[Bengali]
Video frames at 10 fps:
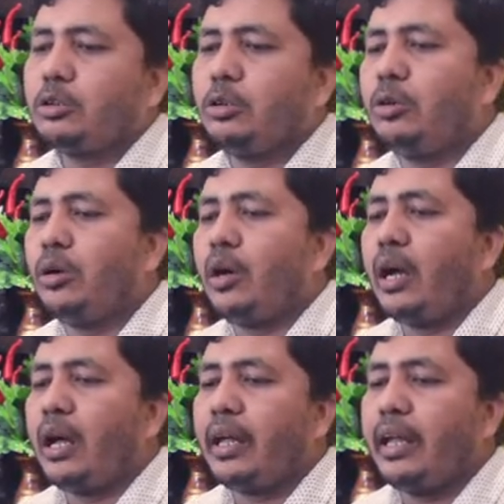তো
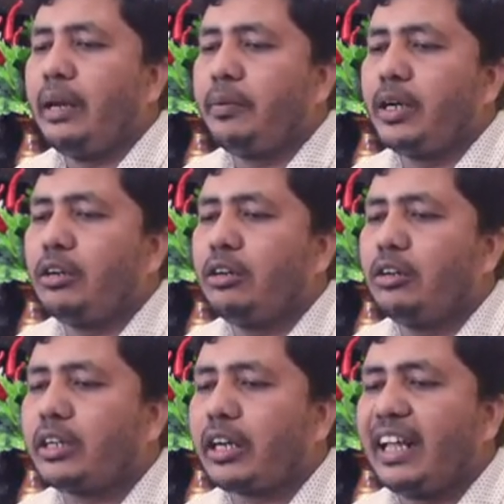এরপরে হলো
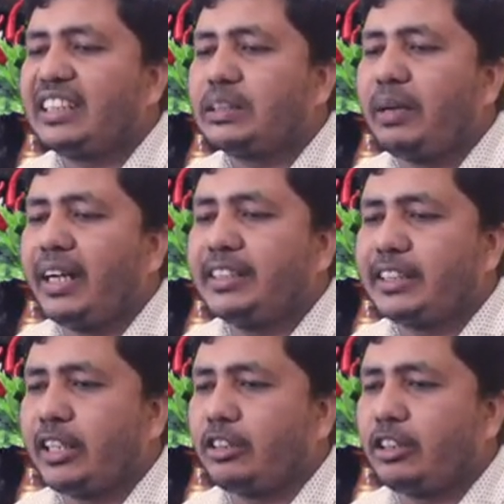ক্লাস বা আইডি
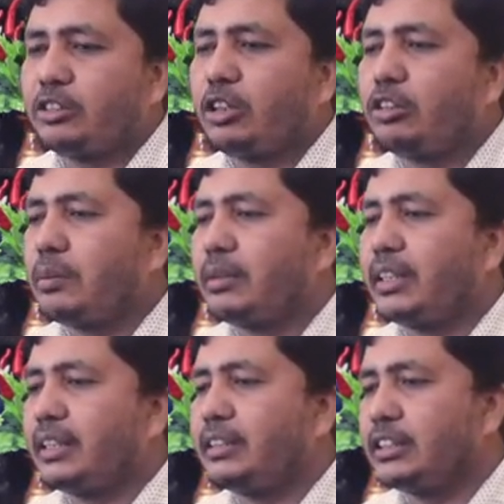সিলেক্টর যখন আমরা
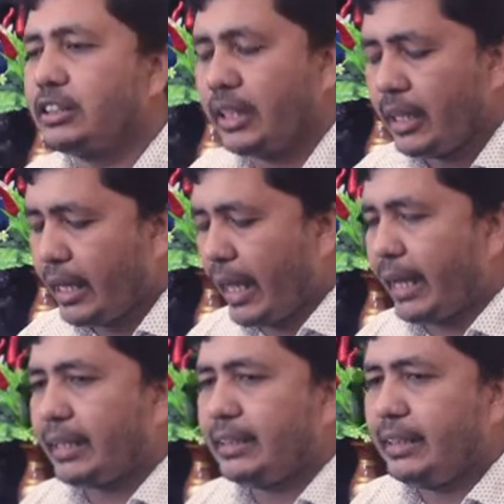দেখেছি যে
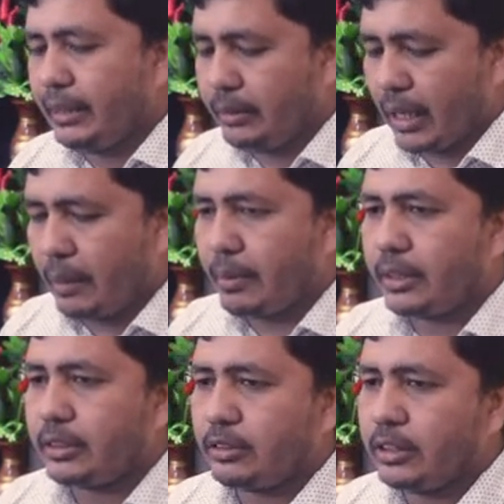একাধিক আমার
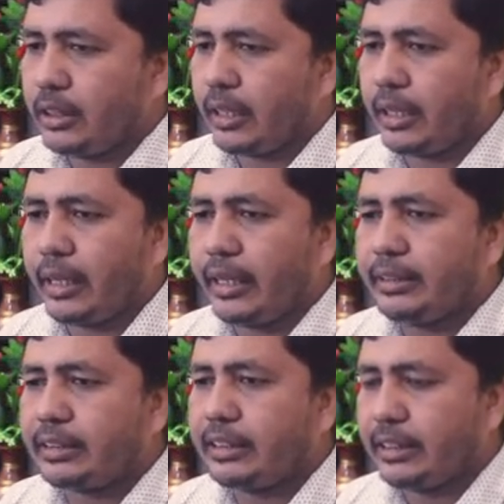যদি এইচ
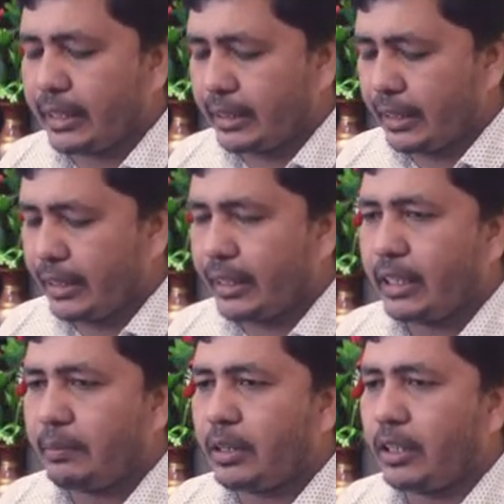থ্রি ট্যাগ থাকে এখানে
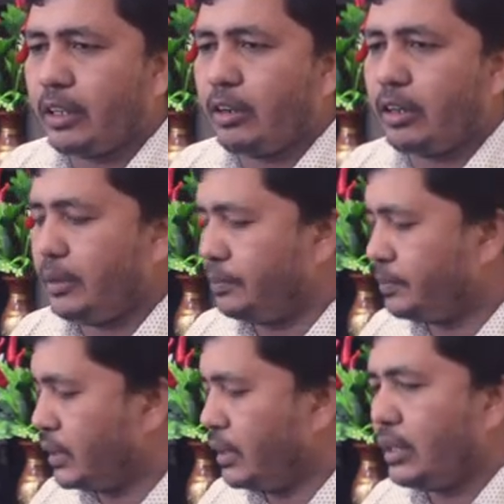আমরা লরেম
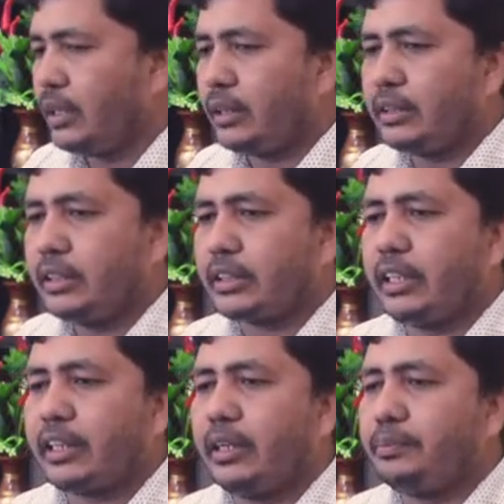ত্রিশ
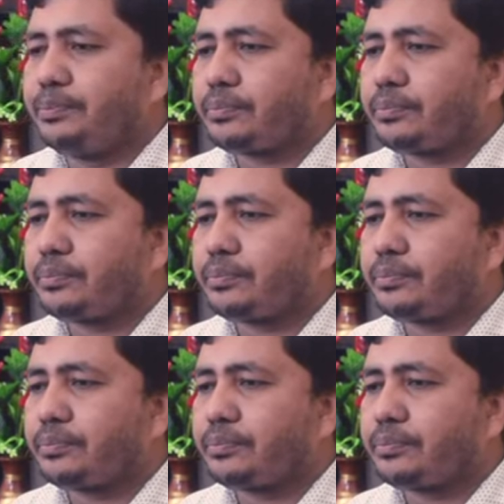লিখলাম